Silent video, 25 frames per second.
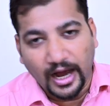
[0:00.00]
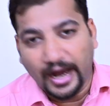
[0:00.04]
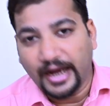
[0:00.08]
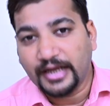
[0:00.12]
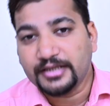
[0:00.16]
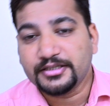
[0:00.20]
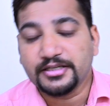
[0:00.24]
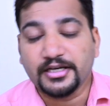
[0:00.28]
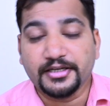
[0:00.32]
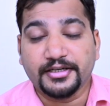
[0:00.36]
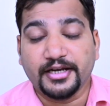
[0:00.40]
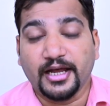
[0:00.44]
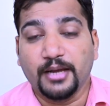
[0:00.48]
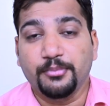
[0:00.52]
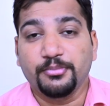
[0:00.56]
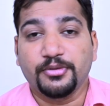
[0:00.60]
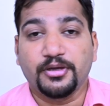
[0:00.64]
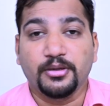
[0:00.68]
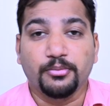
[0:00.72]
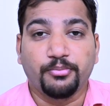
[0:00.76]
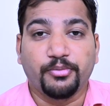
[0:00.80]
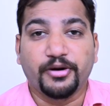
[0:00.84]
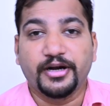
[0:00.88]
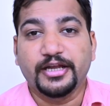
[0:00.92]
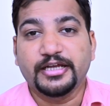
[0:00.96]
आज के टाइम
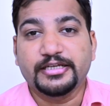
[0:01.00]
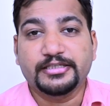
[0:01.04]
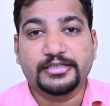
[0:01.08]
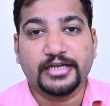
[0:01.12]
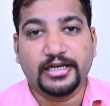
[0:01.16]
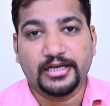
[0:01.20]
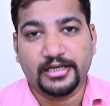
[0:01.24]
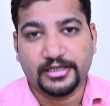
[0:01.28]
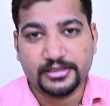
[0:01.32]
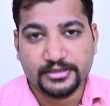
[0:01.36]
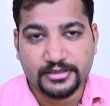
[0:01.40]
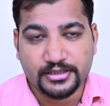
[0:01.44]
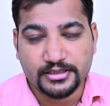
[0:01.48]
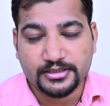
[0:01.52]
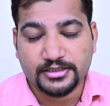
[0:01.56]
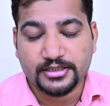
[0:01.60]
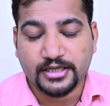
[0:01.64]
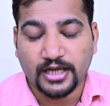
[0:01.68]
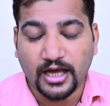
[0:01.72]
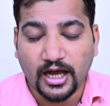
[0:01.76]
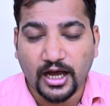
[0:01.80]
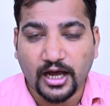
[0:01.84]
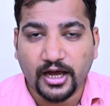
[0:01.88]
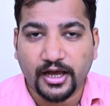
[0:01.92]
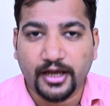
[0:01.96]
की बड़ी चैलेंजेस
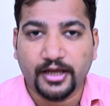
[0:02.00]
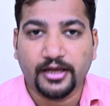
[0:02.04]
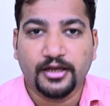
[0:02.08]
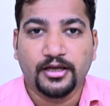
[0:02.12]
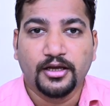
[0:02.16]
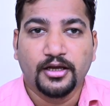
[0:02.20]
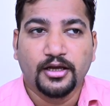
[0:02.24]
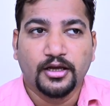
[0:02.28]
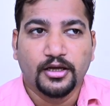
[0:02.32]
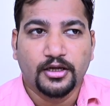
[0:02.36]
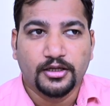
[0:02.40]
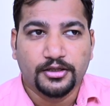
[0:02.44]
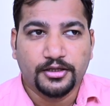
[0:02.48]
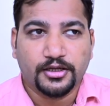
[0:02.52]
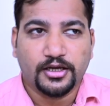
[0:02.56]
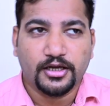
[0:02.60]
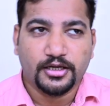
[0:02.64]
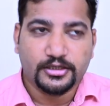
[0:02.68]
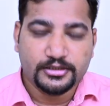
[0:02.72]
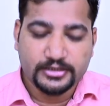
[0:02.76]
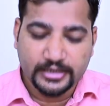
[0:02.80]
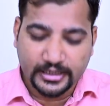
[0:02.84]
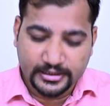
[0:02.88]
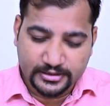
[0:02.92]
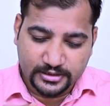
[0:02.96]
क्या है देखिए
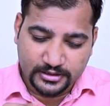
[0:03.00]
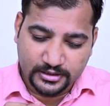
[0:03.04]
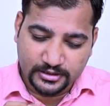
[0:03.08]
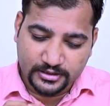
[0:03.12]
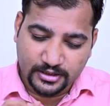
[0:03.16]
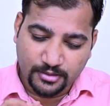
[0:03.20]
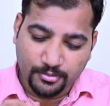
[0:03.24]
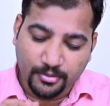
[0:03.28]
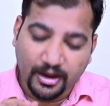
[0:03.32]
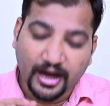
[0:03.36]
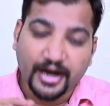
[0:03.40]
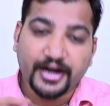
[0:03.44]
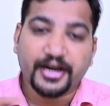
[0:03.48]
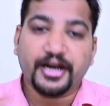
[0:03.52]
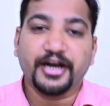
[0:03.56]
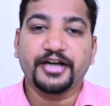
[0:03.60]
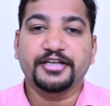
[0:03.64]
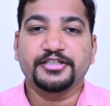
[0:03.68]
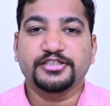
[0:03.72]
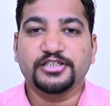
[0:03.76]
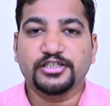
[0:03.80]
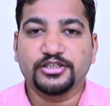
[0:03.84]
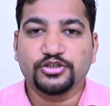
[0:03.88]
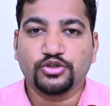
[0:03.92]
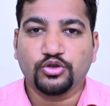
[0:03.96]
जैसे जैसे मार्केट
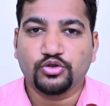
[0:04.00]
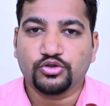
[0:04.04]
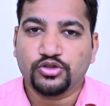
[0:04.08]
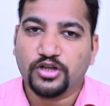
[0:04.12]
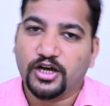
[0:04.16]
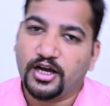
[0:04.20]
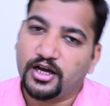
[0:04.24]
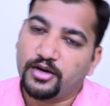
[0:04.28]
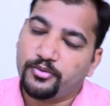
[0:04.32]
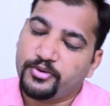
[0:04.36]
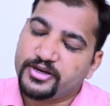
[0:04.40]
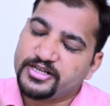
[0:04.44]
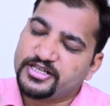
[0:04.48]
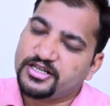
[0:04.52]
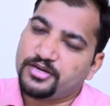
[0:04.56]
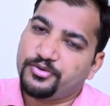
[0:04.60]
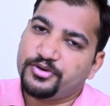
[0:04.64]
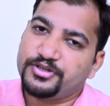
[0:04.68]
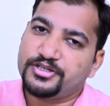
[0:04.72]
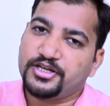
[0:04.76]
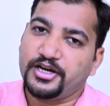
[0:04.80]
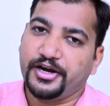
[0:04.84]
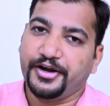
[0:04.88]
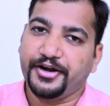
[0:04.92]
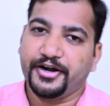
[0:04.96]
चेंज होता है वैसे
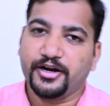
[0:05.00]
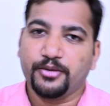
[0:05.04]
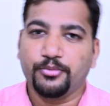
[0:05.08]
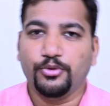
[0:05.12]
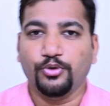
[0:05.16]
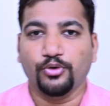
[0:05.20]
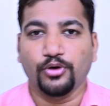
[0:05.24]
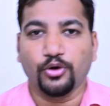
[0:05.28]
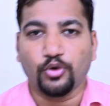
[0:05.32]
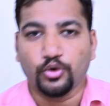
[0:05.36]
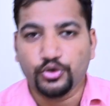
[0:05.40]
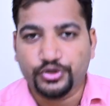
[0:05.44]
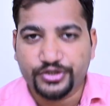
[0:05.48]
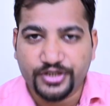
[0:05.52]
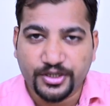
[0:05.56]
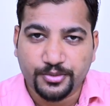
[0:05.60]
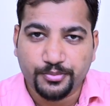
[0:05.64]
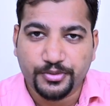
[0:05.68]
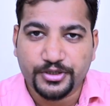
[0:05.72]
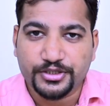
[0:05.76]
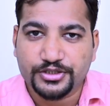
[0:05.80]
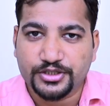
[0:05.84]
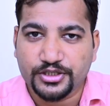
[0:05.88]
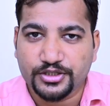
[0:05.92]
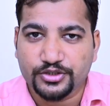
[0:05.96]
वैसे इंटरव्यू का क्वेश्चन
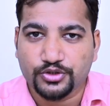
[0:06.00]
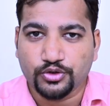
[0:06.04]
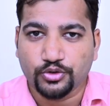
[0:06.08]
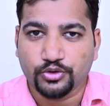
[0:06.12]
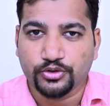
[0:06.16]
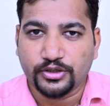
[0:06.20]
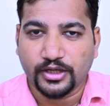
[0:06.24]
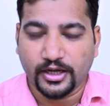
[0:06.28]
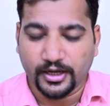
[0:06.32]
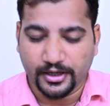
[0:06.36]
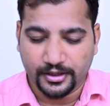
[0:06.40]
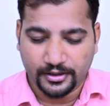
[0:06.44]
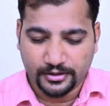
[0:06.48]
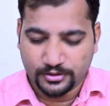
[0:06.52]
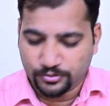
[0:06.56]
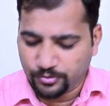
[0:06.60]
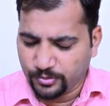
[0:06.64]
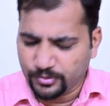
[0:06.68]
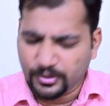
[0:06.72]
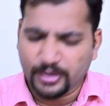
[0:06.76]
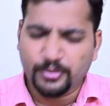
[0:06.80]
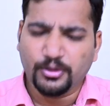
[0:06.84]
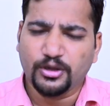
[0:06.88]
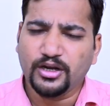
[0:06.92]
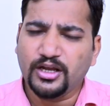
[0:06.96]
भी चेंज होता है
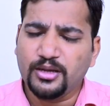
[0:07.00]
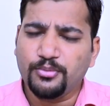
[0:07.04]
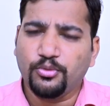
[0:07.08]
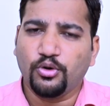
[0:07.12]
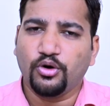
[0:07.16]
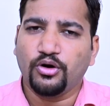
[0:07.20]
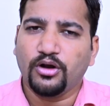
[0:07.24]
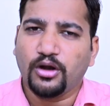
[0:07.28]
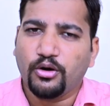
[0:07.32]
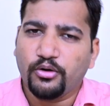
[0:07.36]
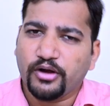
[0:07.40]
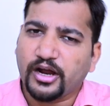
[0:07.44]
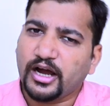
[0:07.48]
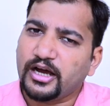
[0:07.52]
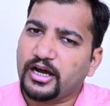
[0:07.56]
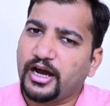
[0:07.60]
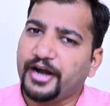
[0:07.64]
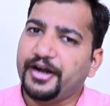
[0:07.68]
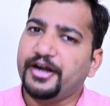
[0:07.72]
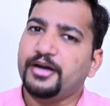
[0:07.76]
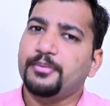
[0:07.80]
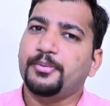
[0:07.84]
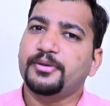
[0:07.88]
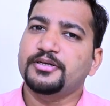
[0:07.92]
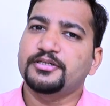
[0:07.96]
मैं नहीं बोल रहा हूँ कि
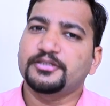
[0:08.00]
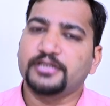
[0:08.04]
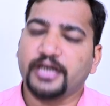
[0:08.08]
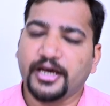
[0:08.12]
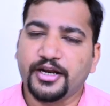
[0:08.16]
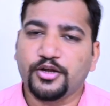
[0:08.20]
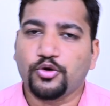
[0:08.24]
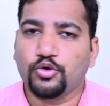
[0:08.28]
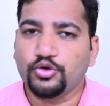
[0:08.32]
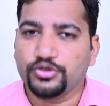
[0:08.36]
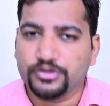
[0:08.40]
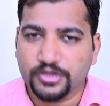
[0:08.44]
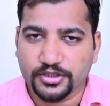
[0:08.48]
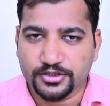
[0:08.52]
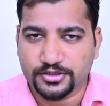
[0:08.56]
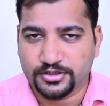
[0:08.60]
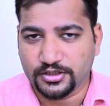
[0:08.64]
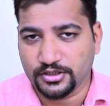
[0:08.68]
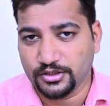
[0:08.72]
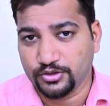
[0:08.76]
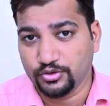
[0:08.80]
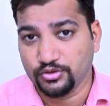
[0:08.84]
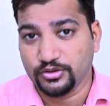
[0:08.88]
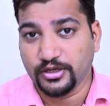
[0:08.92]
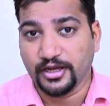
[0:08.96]
हंड्रेड परसेंट सारे क्वेश्चन
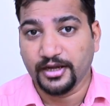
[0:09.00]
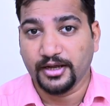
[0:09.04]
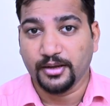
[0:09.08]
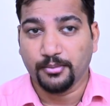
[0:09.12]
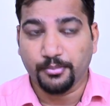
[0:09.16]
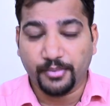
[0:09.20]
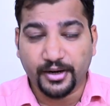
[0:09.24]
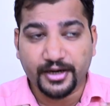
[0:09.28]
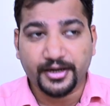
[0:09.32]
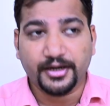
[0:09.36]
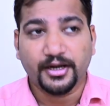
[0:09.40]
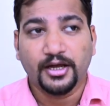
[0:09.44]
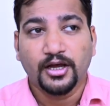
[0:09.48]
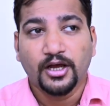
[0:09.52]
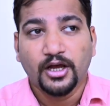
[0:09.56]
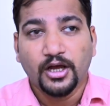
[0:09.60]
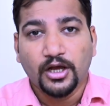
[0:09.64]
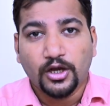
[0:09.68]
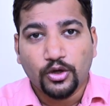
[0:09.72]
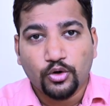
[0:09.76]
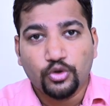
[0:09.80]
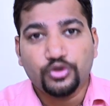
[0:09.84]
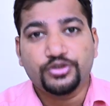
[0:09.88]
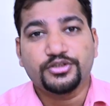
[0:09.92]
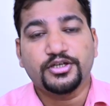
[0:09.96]
चेंज हो जाएंगे बट
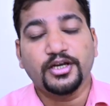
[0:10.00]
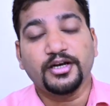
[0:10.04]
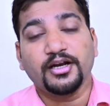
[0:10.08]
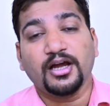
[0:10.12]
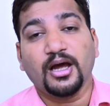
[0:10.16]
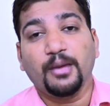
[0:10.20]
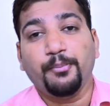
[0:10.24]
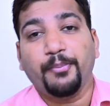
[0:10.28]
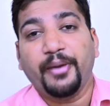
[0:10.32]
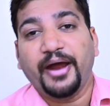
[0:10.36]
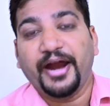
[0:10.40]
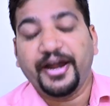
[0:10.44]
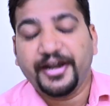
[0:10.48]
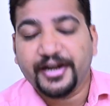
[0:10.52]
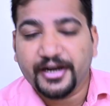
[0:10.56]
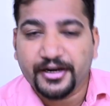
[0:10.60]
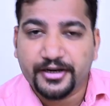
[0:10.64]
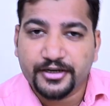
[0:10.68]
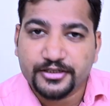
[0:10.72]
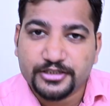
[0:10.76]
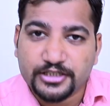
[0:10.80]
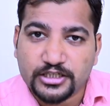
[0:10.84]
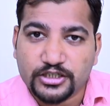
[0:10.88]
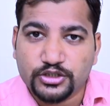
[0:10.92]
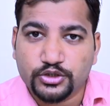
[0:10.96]
क्वेश्चन का
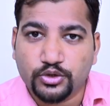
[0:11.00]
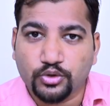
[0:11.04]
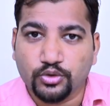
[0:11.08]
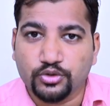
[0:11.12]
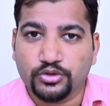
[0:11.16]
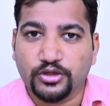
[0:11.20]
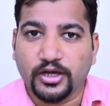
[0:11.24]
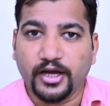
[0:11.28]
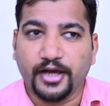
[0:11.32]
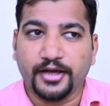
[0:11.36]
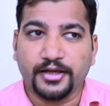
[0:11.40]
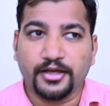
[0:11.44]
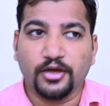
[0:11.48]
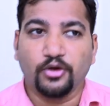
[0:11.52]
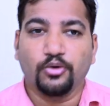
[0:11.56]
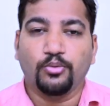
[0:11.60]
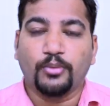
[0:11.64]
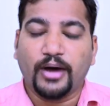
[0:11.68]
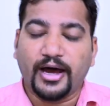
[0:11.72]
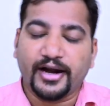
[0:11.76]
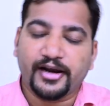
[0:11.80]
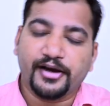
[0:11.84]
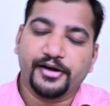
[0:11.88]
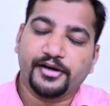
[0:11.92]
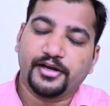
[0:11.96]
पैटर्न चेंज होता है क्योंकि
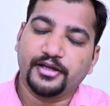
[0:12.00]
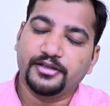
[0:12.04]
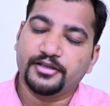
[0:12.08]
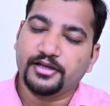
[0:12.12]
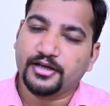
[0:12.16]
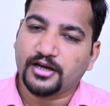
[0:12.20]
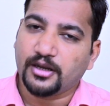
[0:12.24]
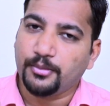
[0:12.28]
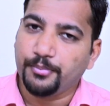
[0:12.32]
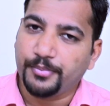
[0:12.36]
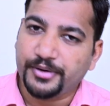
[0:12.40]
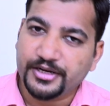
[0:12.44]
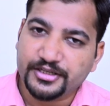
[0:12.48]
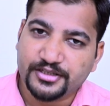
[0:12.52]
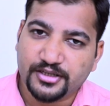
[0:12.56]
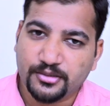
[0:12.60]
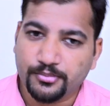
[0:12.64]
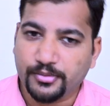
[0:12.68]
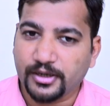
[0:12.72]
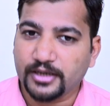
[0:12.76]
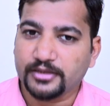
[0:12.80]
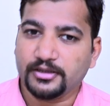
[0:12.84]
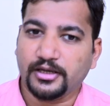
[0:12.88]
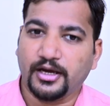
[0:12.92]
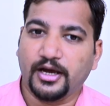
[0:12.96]
मार्केट के अंदर कंपटीशन
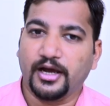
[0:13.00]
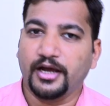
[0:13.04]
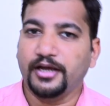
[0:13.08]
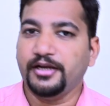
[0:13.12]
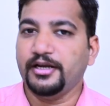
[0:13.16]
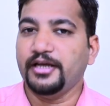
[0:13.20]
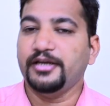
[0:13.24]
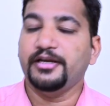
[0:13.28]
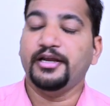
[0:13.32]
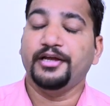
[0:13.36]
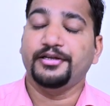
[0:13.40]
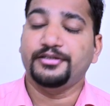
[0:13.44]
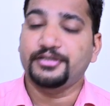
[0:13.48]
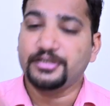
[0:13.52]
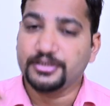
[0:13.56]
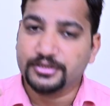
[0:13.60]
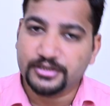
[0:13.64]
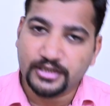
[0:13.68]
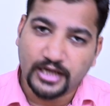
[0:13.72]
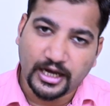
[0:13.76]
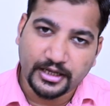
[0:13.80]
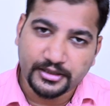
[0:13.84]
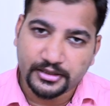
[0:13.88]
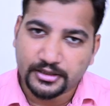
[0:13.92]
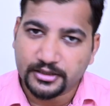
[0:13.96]
बढ़ता है नई नई
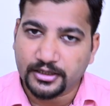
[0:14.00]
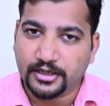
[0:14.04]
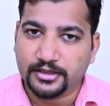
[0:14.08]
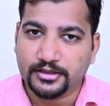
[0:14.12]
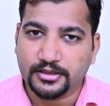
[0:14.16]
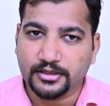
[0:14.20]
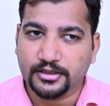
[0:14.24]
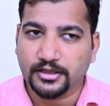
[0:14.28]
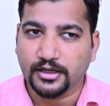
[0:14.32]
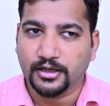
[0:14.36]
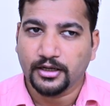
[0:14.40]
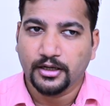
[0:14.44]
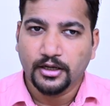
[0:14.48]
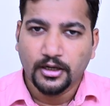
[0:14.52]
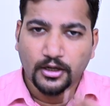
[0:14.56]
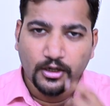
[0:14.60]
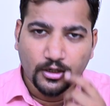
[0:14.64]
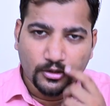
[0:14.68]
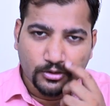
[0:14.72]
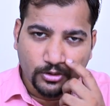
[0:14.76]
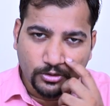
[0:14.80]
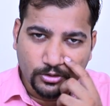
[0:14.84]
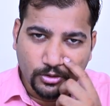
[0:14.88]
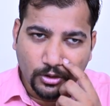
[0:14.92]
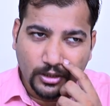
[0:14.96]
चीज़ें आती रहती हैं
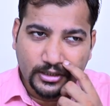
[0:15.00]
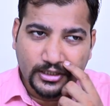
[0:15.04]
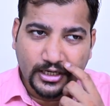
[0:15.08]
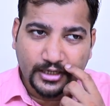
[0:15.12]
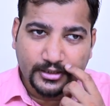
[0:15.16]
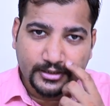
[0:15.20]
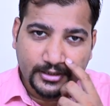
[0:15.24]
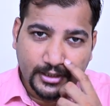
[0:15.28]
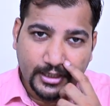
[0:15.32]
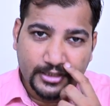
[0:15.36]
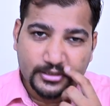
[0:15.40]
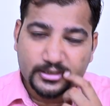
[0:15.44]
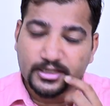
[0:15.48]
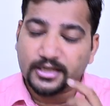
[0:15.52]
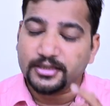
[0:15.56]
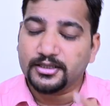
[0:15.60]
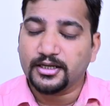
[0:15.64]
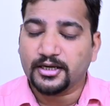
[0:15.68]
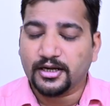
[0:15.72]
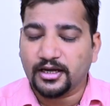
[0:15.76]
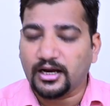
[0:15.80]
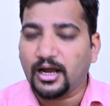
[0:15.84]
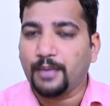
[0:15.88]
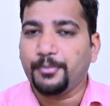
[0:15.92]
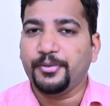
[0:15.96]
तो दो के अंदर
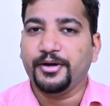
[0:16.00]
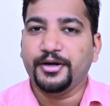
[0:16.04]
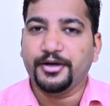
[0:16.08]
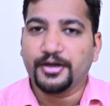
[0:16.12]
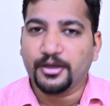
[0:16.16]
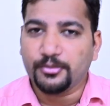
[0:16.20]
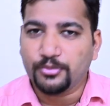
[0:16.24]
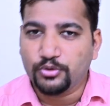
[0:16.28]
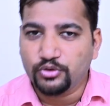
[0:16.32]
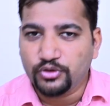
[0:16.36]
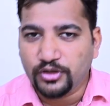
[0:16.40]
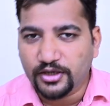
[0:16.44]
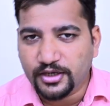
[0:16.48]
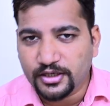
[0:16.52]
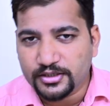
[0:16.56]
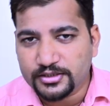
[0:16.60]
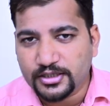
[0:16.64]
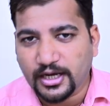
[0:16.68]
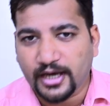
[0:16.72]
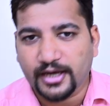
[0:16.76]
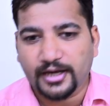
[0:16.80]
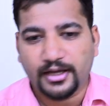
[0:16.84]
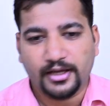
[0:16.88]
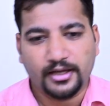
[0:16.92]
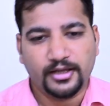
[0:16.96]
अगर आप इंटरव्यू देने
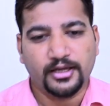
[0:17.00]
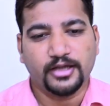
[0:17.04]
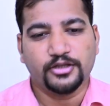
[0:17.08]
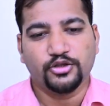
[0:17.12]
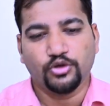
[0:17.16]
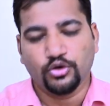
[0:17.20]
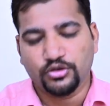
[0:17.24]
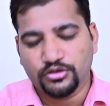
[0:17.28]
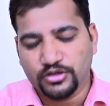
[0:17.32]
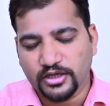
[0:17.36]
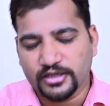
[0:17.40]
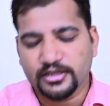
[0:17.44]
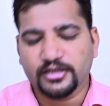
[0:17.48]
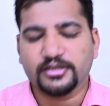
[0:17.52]
जा रहे हैं या दो